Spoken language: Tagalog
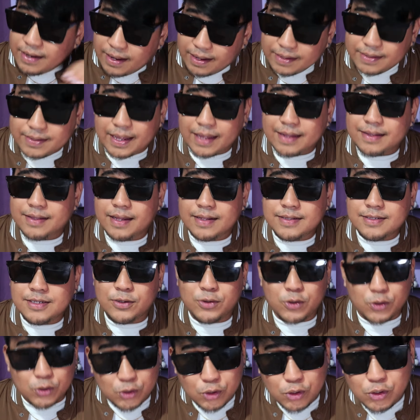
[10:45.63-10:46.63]
ang tendency
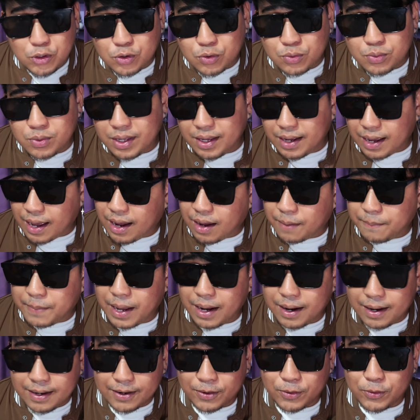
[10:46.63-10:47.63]
nun. Yun yung
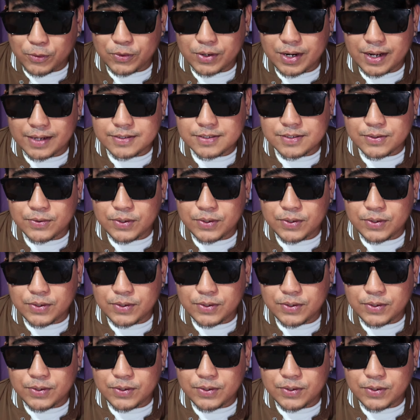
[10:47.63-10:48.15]
ikakabagal ng oras,